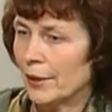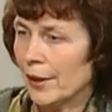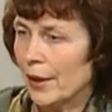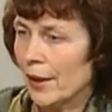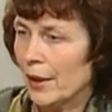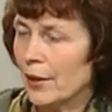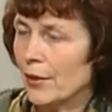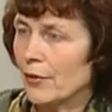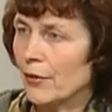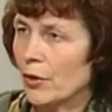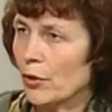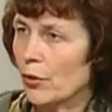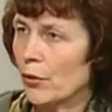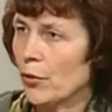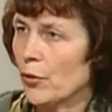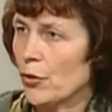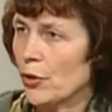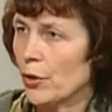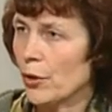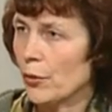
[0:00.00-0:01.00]
реально
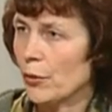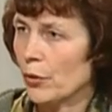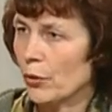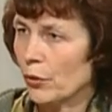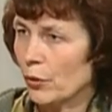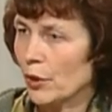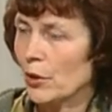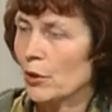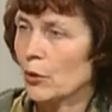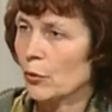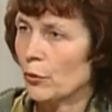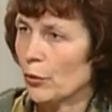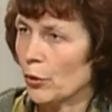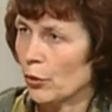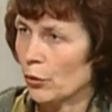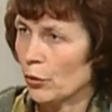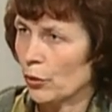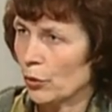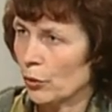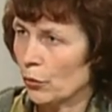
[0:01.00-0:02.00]
верующий ребенок, если он
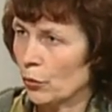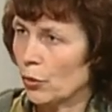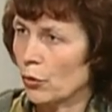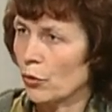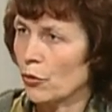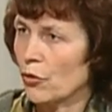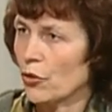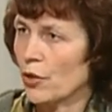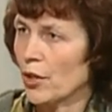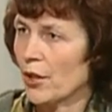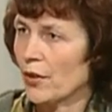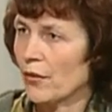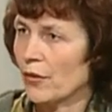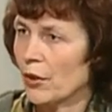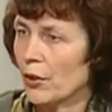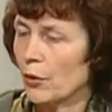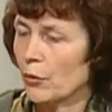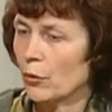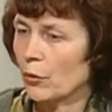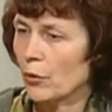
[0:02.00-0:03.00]
приходит к Богу, начинает
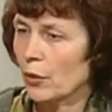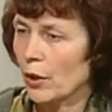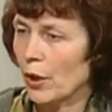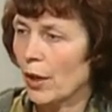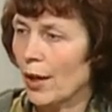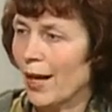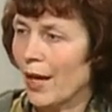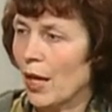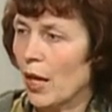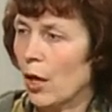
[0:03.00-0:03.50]
верить в Бога,